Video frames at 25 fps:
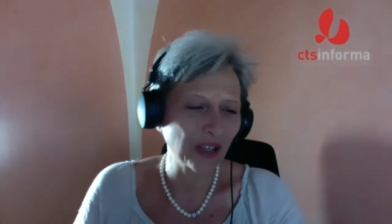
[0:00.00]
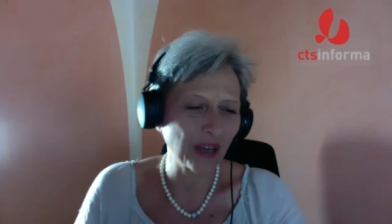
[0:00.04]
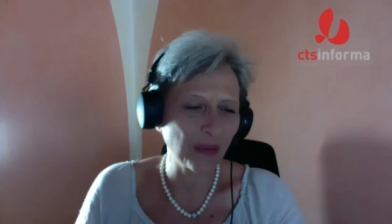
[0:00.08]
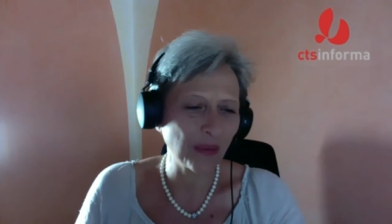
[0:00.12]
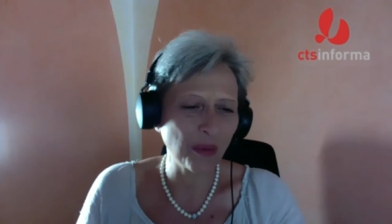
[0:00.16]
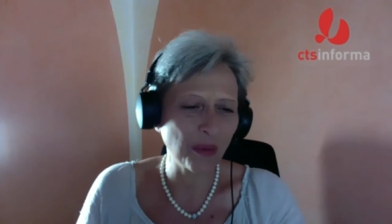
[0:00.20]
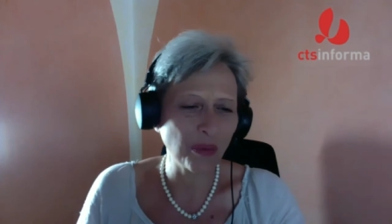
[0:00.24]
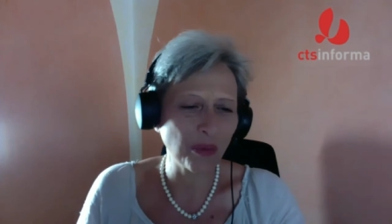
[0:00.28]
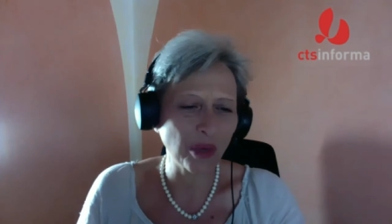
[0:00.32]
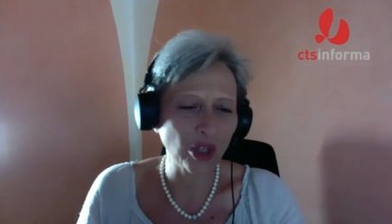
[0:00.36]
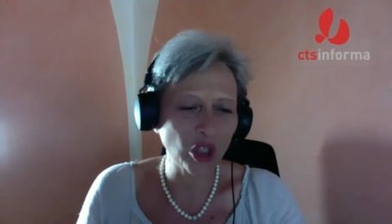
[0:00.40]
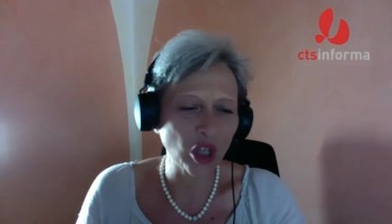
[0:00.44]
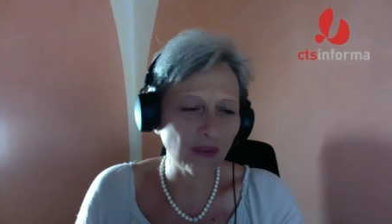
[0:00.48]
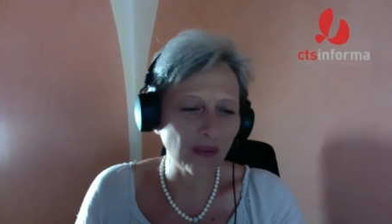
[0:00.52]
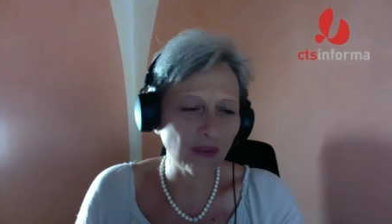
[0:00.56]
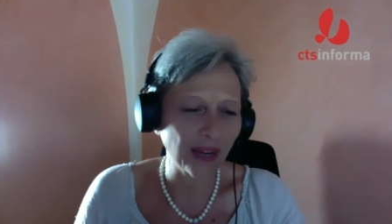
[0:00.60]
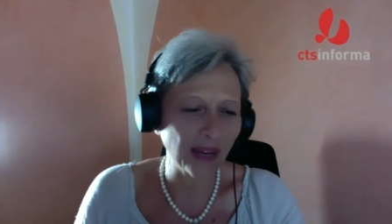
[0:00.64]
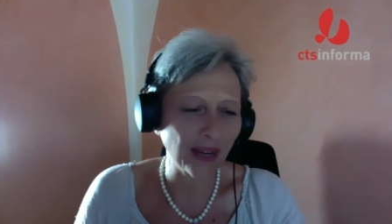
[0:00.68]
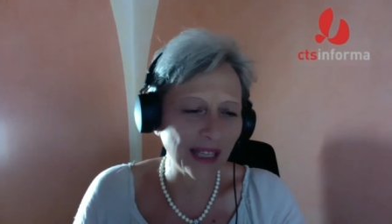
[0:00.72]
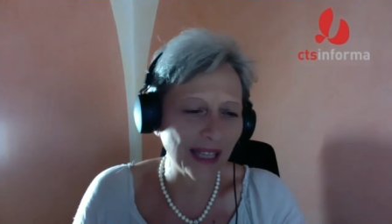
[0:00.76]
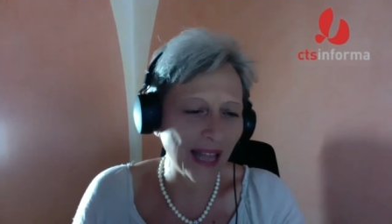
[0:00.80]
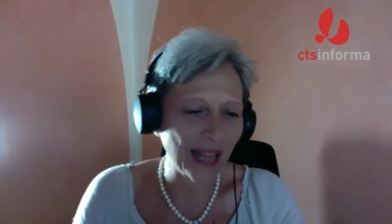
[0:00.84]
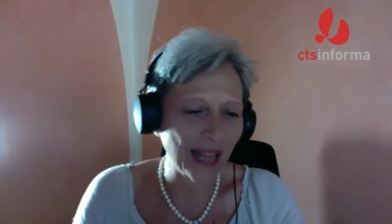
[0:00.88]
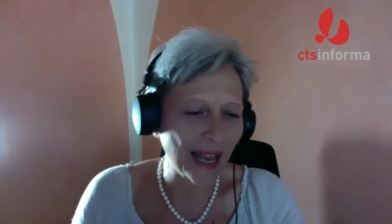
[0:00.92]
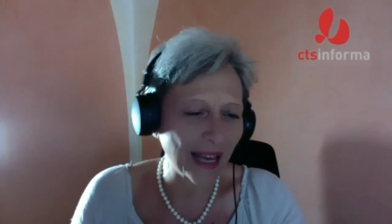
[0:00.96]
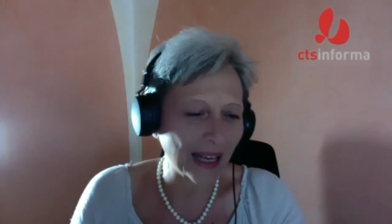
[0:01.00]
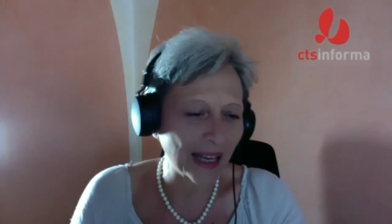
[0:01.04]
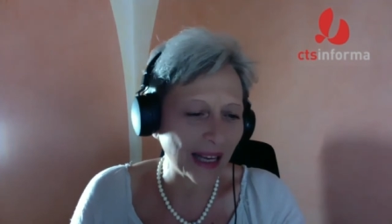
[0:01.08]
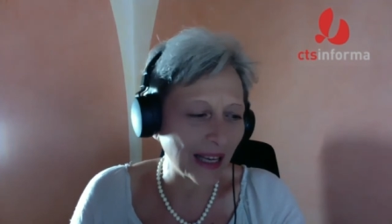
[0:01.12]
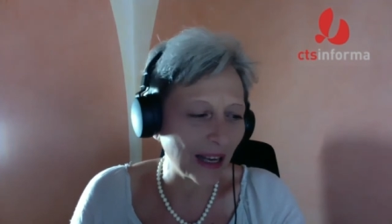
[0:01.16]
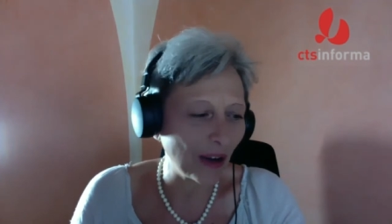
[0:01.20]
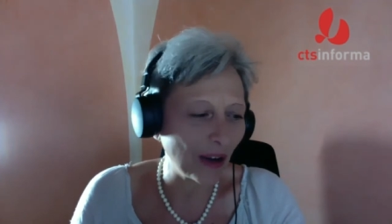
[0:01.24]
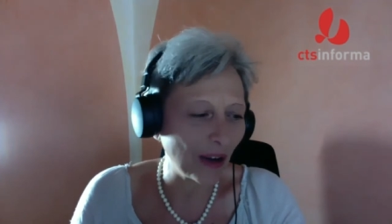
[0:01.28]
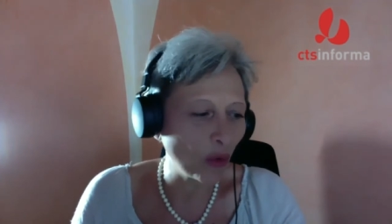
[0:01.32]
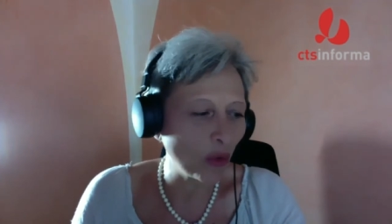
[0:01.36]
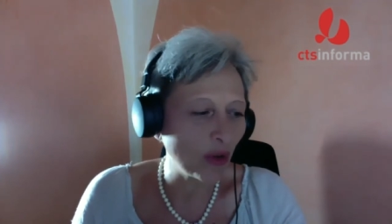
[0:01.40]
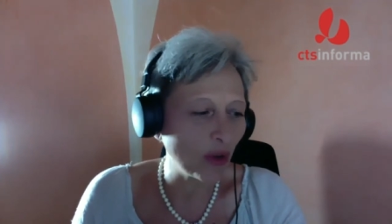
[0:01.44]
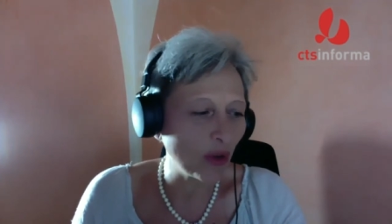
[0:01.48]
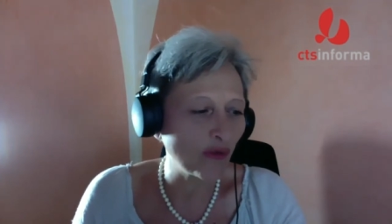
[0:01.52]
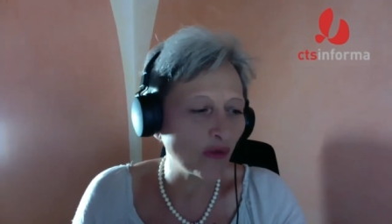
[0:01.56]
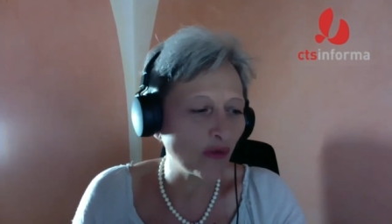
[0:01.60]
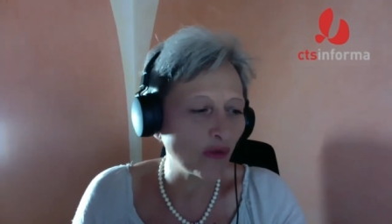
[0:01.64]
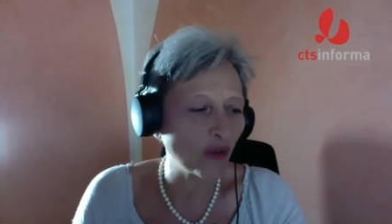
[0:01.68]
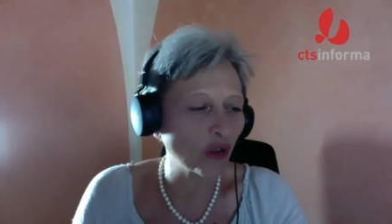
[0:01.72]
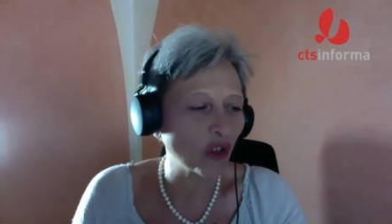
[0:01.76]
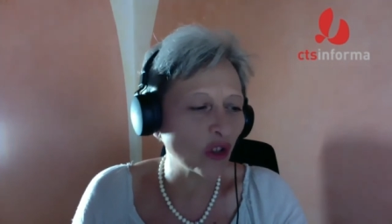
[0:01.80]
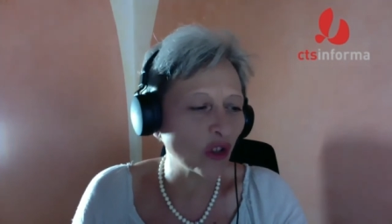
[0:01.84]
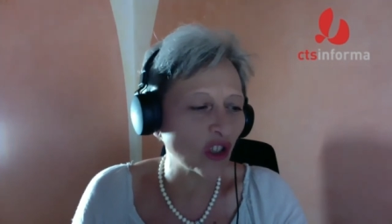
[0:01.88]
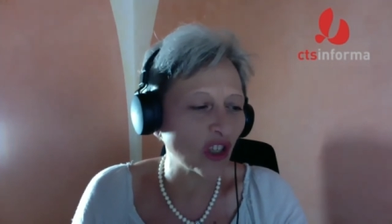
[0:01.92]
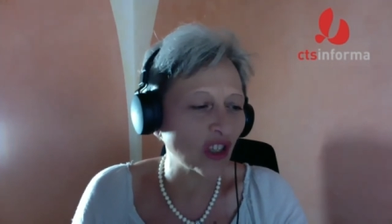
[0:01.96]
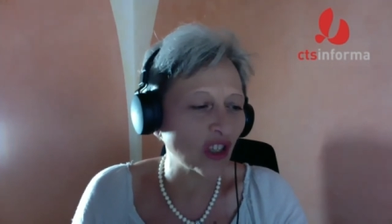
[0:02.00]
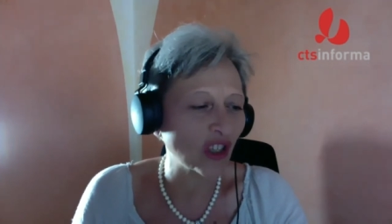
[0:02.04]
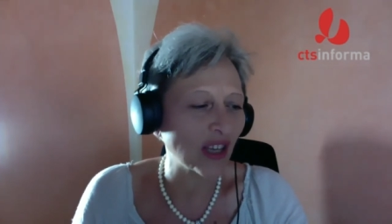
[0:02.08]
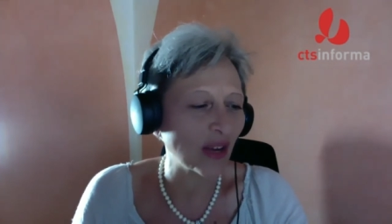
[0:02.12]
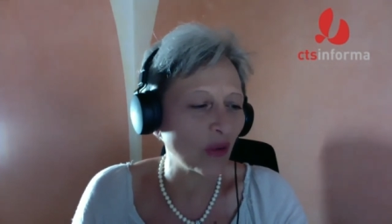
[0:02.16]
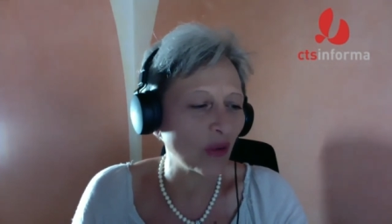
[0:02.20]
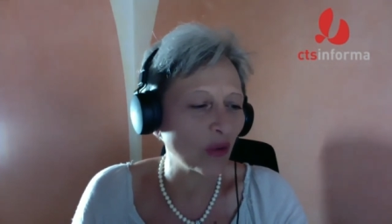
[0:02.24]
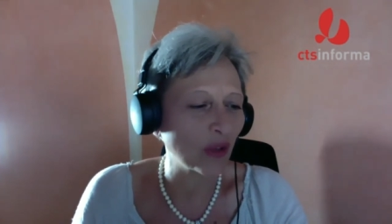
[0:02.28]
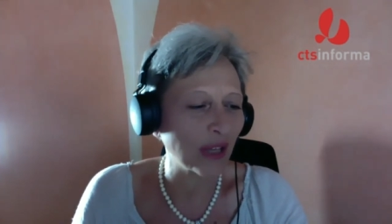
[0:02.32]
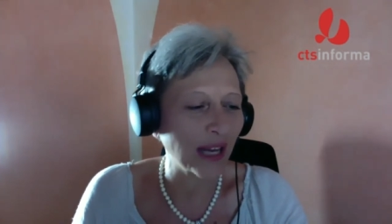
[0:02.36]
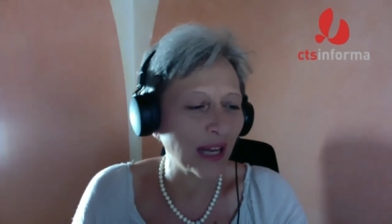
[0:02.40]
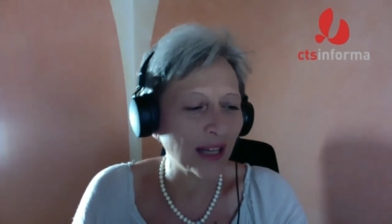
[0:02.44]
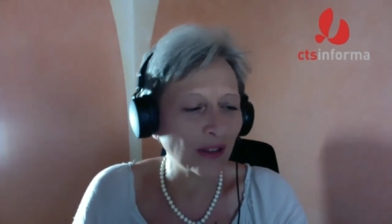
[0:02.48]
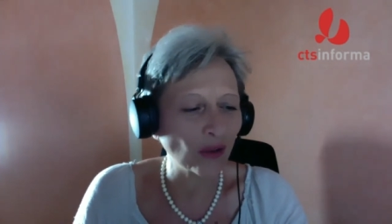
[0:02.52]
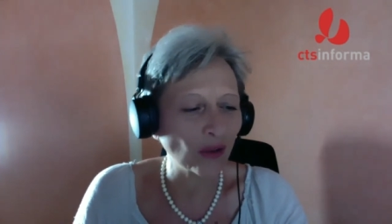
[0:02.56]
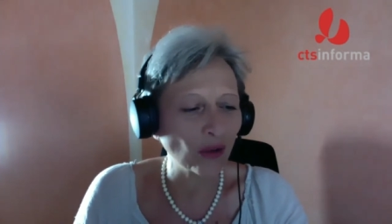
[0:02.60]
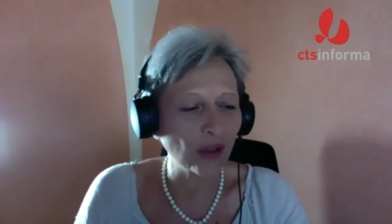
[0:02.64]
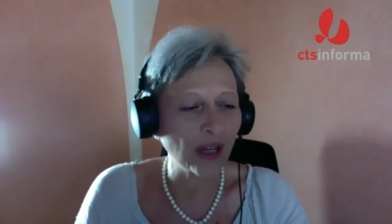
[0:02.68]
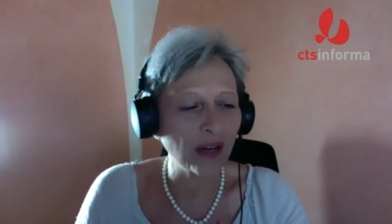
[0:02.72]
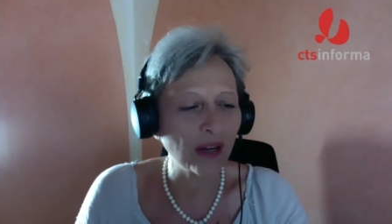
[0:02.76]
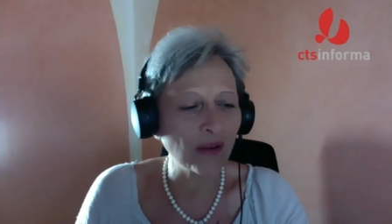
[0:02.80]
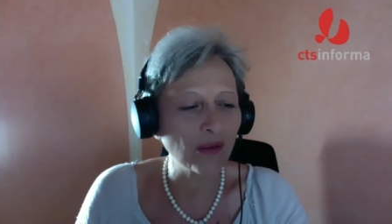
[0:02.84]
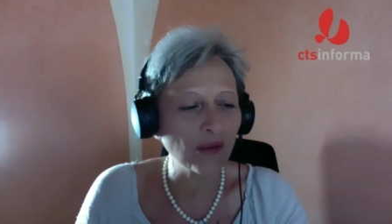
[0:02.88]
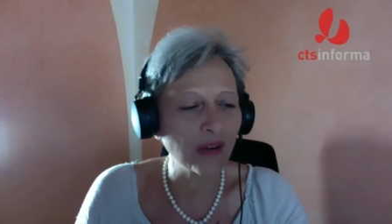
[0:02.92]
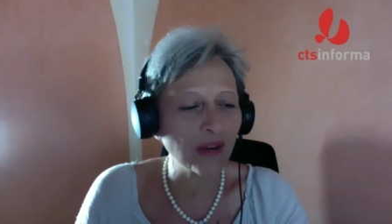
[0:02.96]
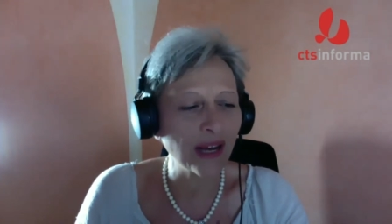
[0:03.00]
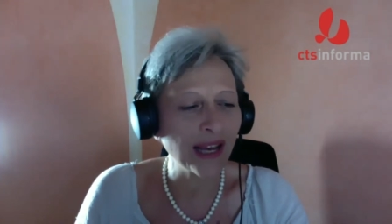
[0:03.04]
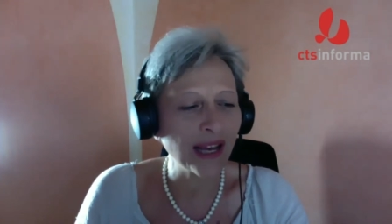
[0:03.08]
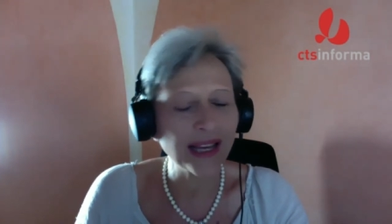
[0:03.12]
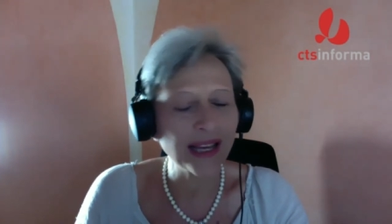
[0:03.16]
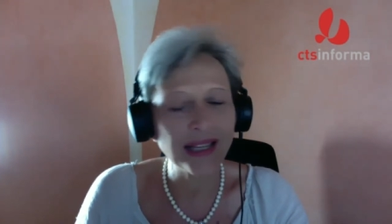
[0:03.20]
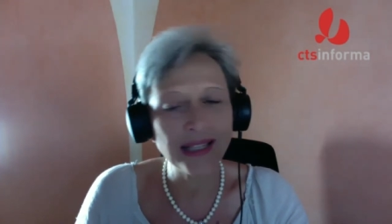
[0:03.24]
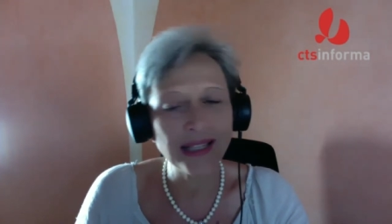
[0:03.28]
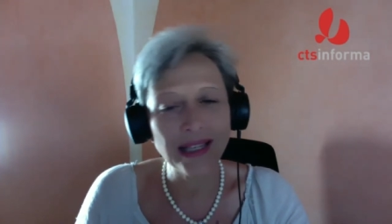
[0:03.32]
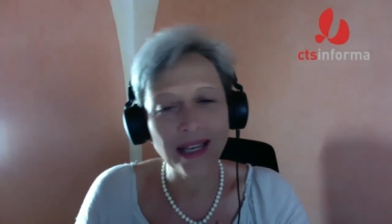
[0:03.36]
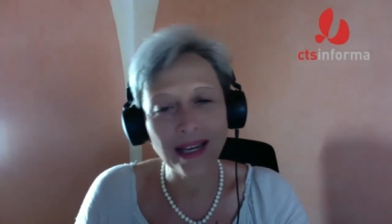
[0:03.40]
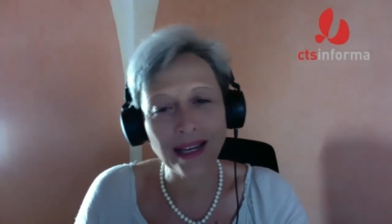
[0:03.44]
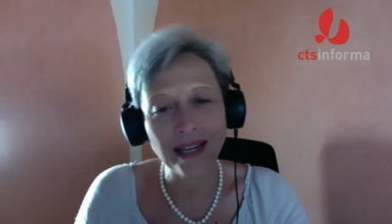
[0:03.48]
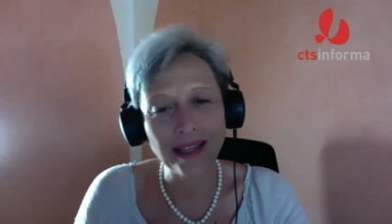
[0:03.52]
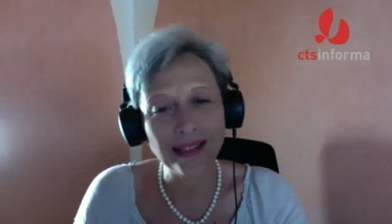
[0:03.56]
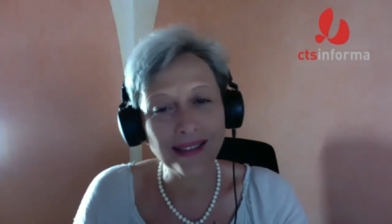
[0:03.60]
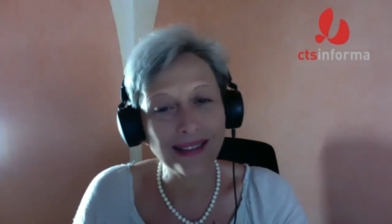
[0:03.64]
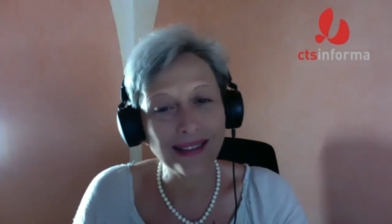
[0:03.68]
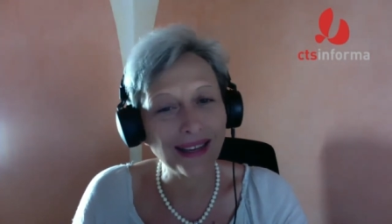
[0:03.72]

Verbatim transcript: che mi piaceva l'idea che lui fosse salutato da un esile e